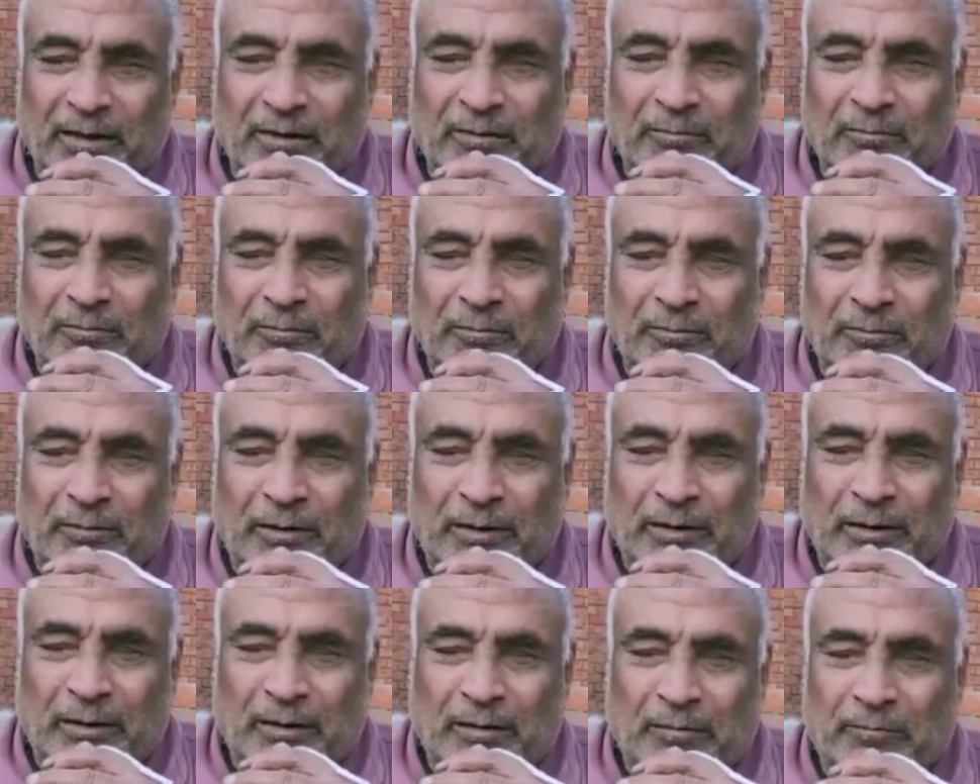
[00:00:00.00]

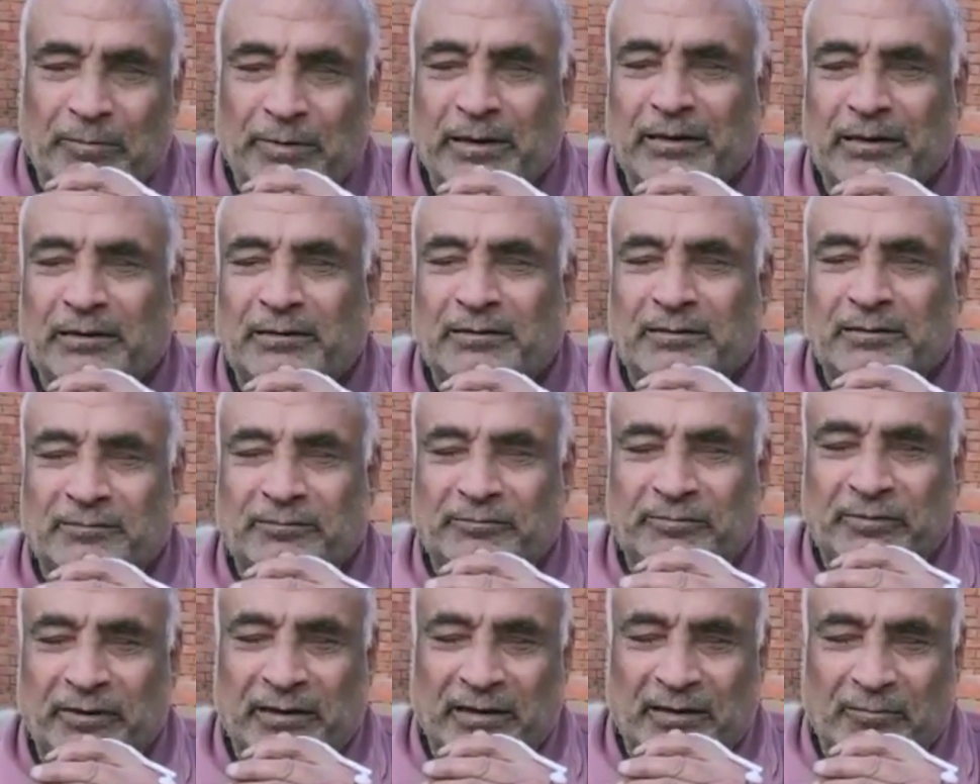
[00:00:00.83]
وبقيت
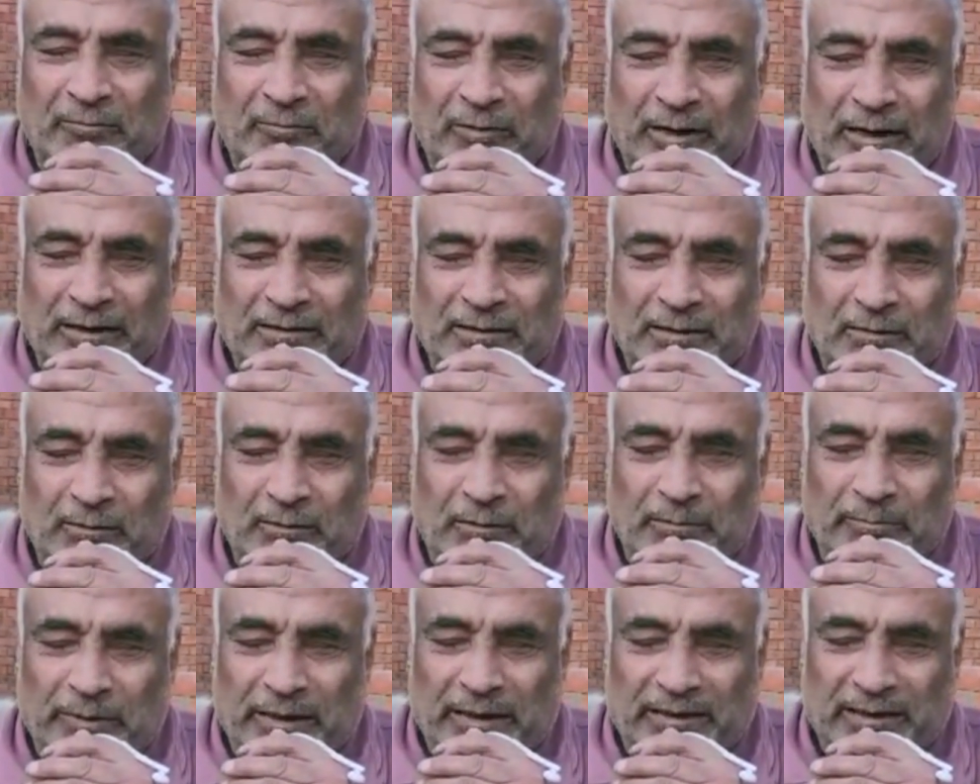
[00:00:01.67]
في الوقت ده
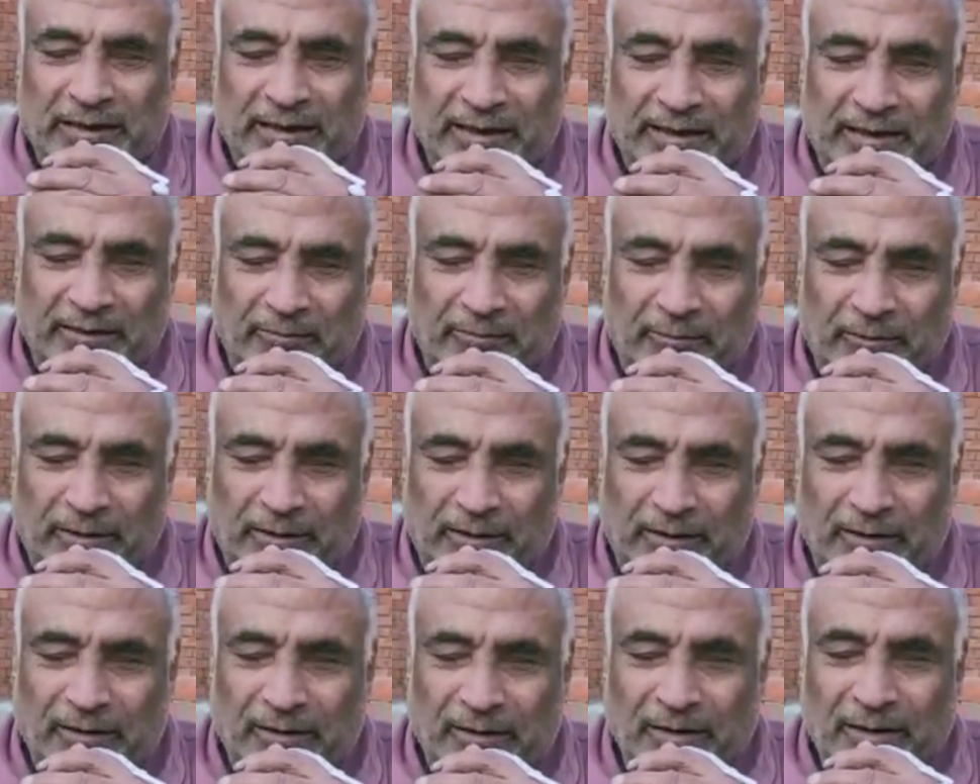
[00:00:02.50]
بقيت أجري
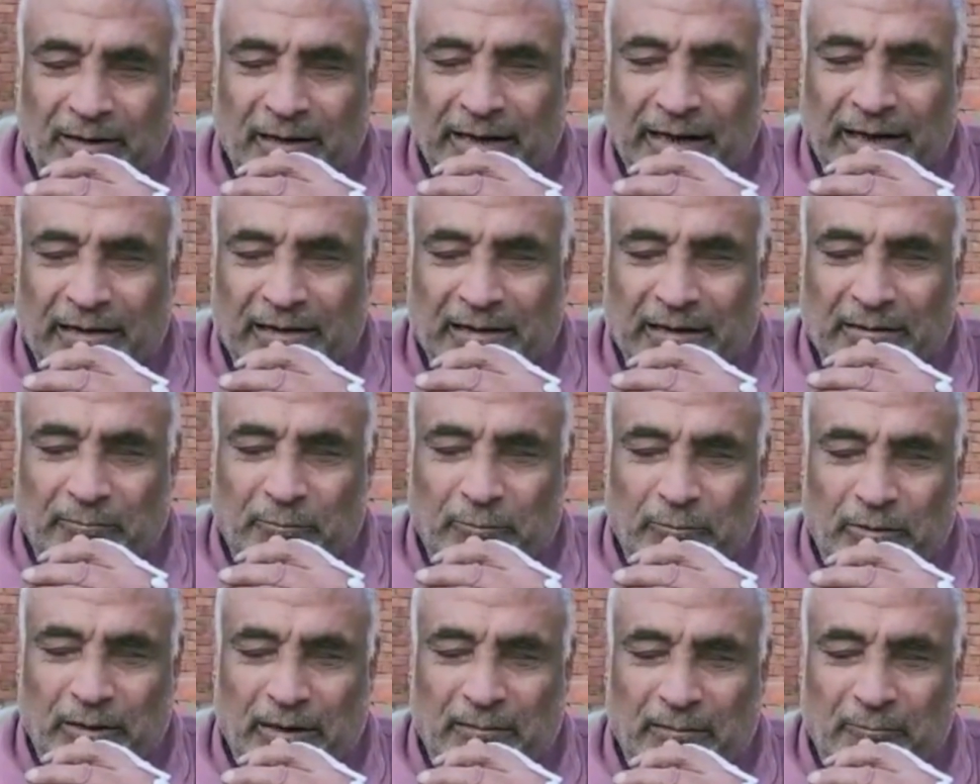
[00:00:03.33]
ورا عند
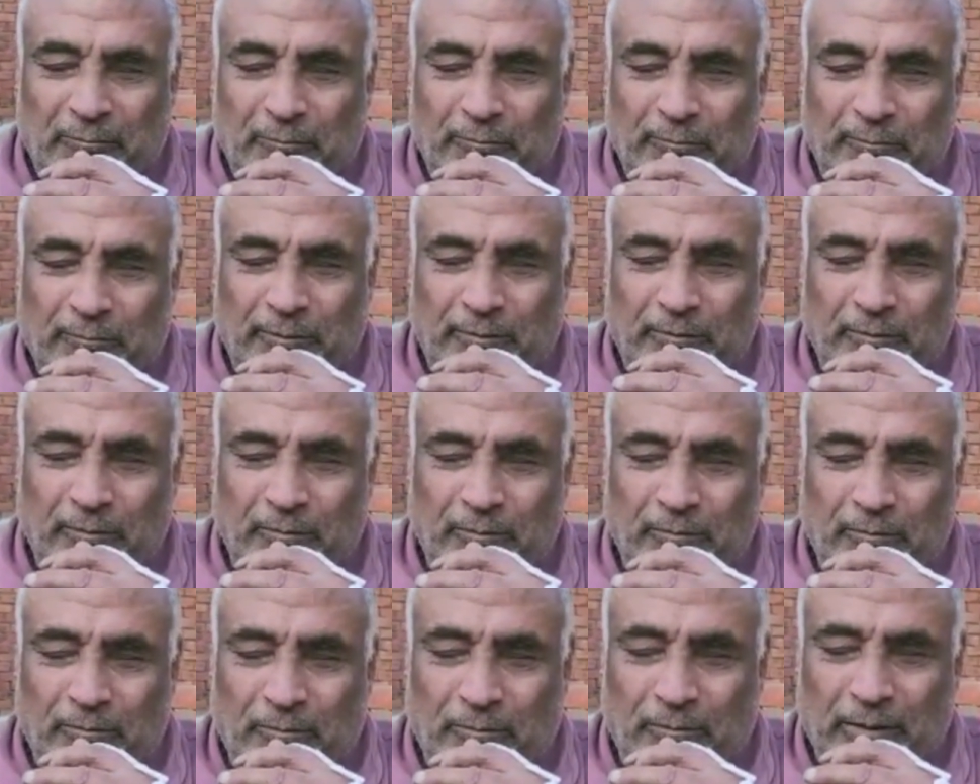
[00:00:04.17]
أبوها
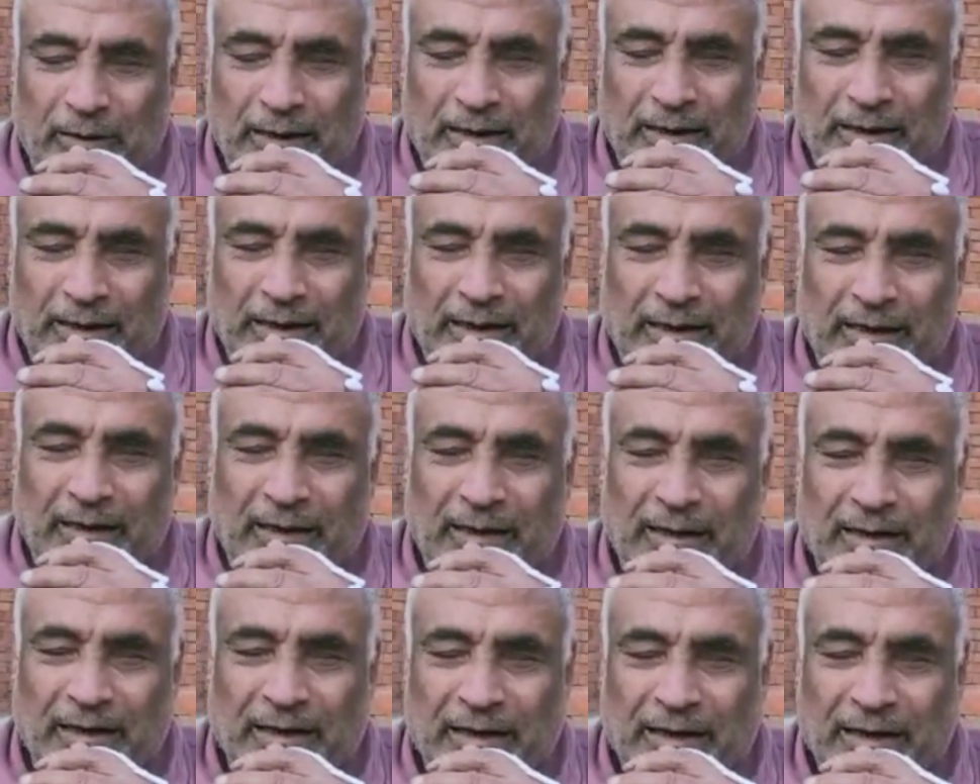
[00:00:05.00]
وأهلها
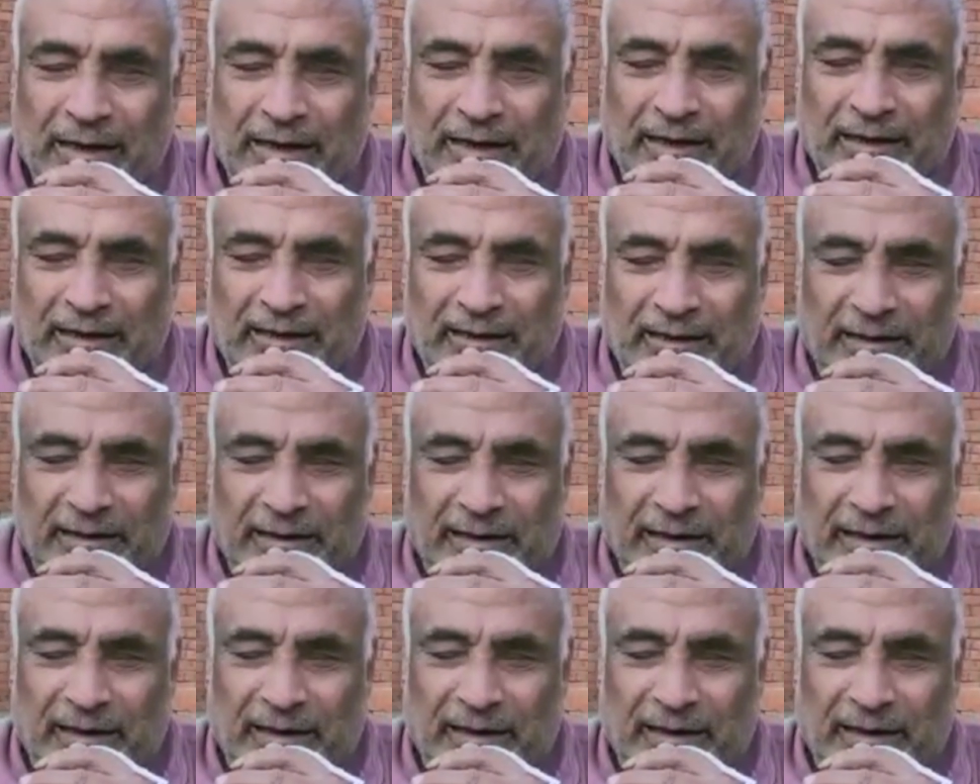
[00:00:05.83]
على إني